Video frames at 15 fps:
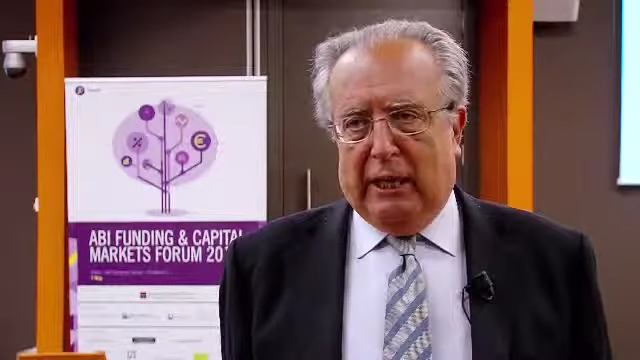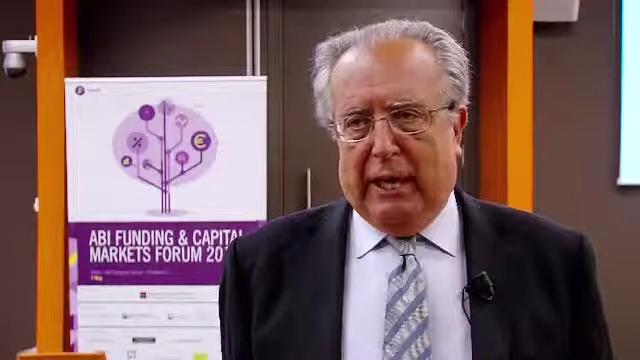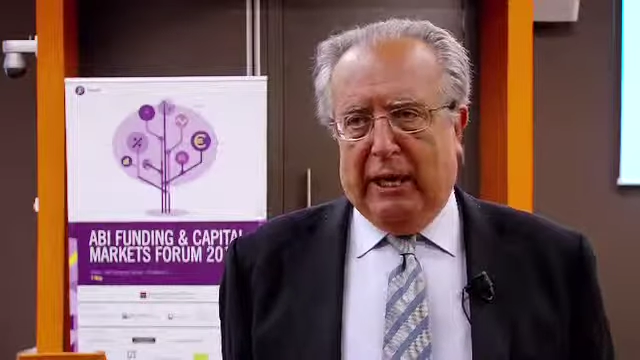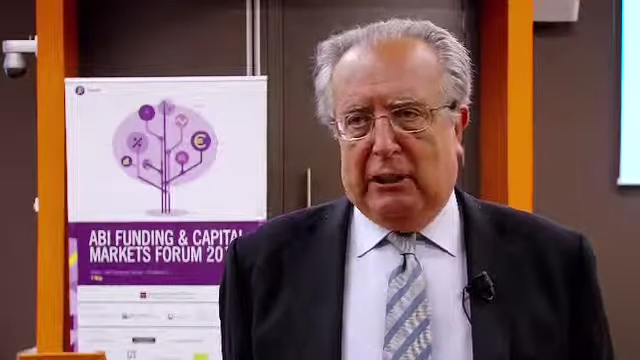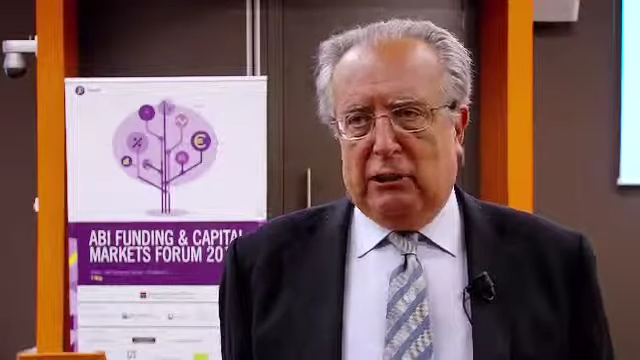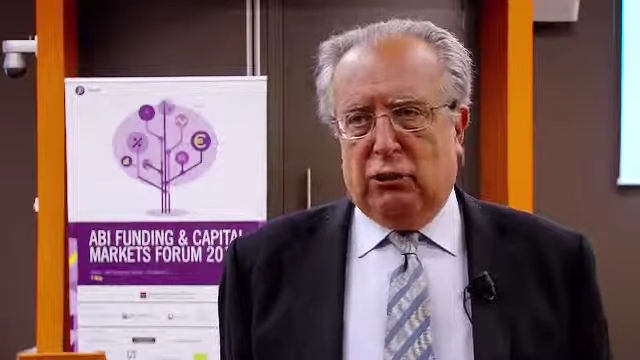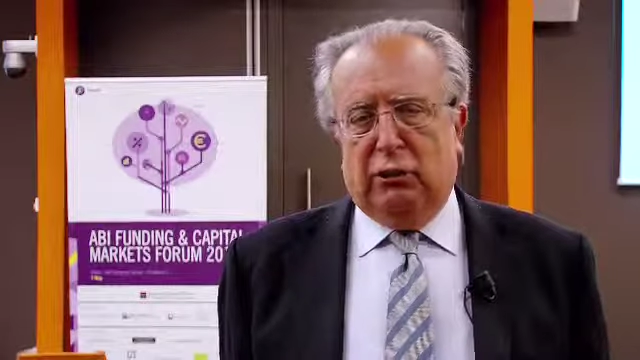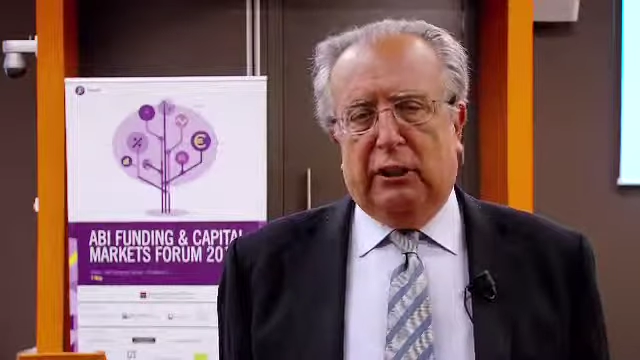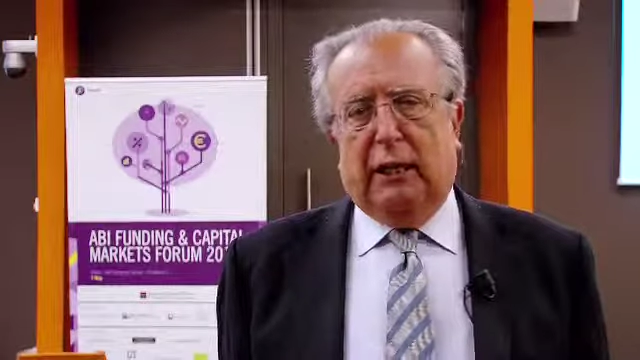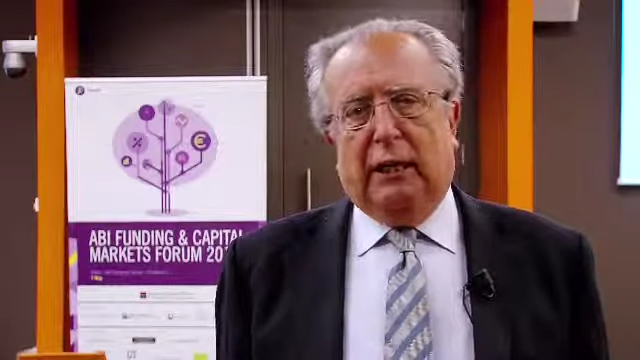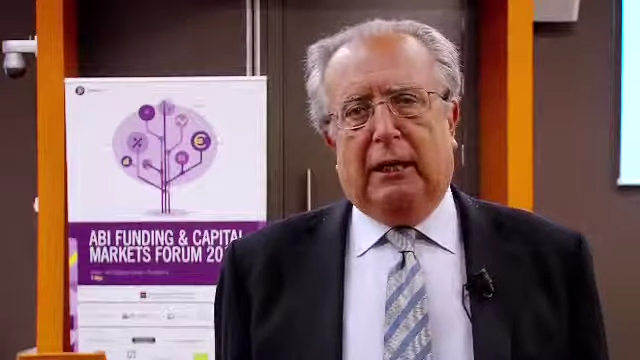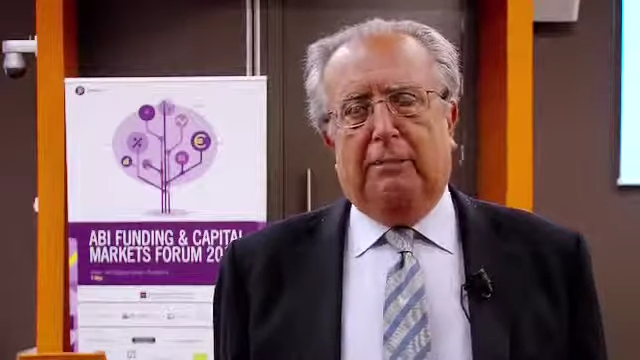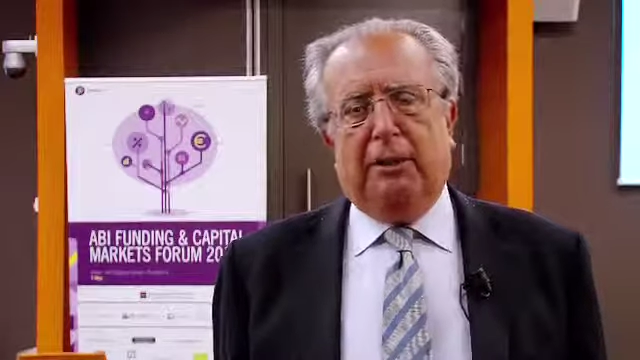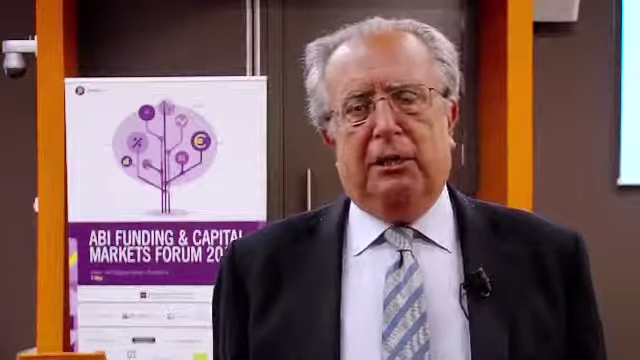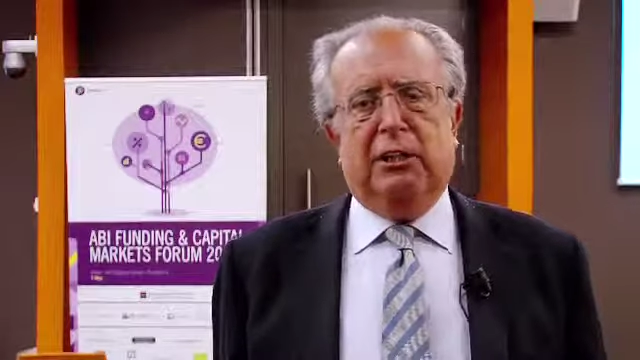terzo
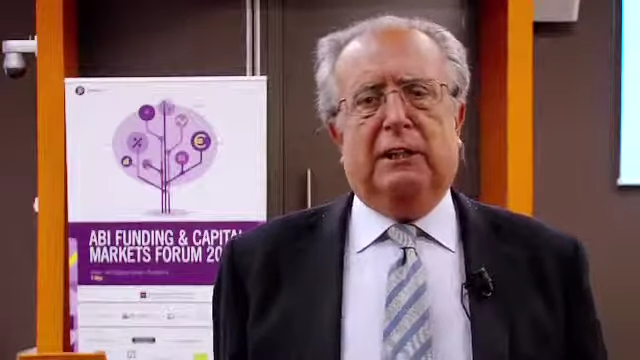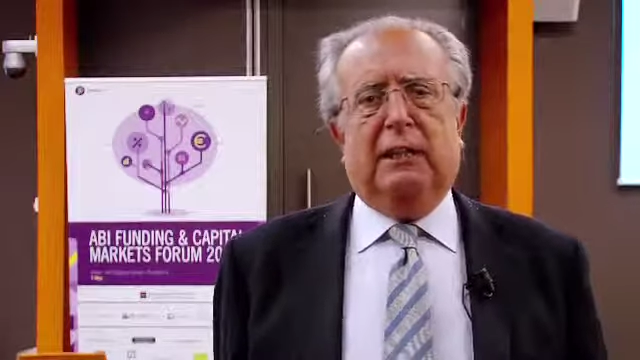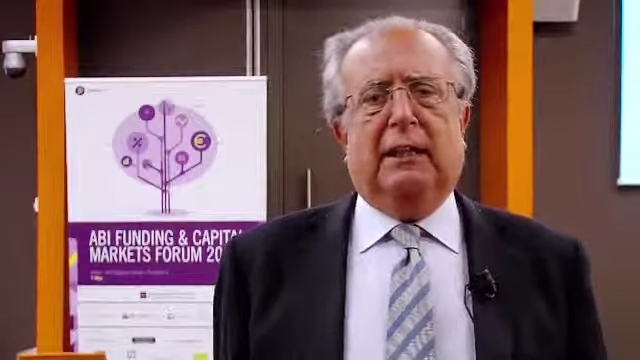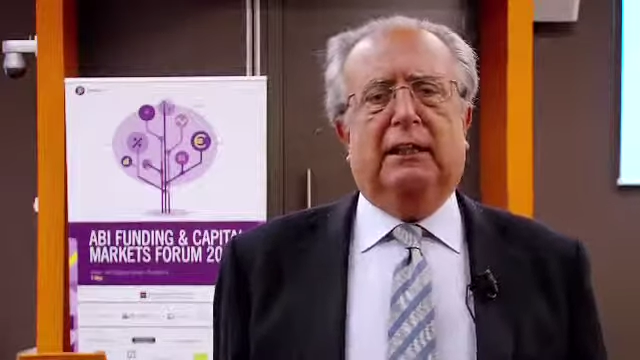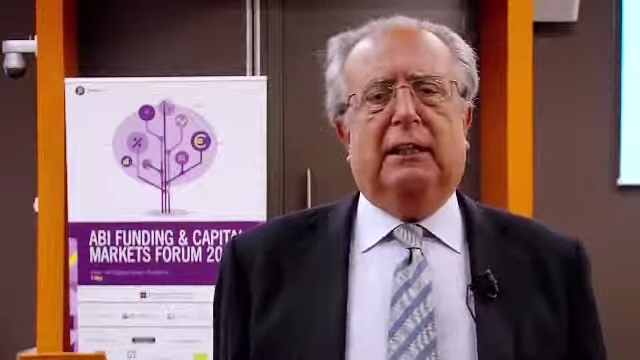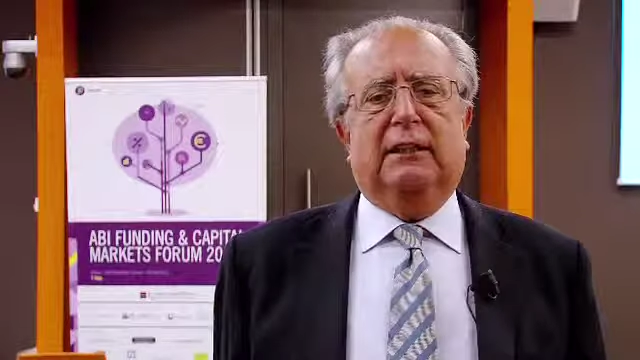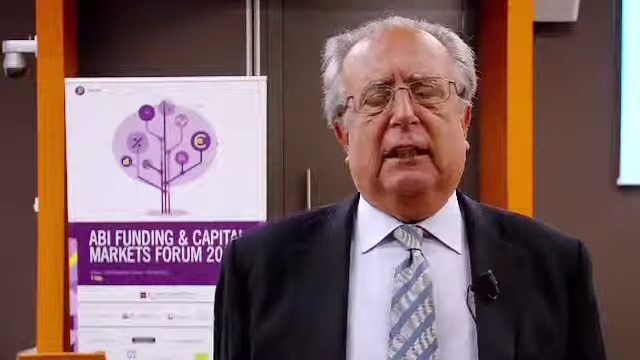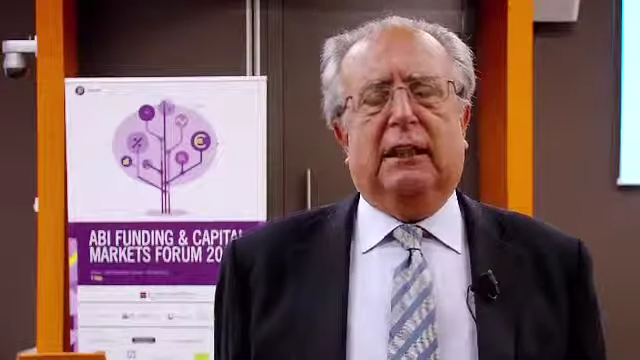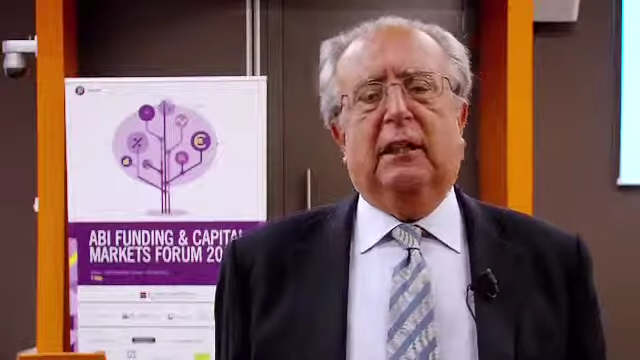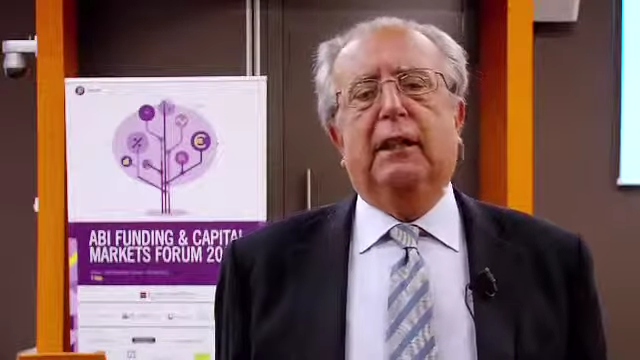della capacità di a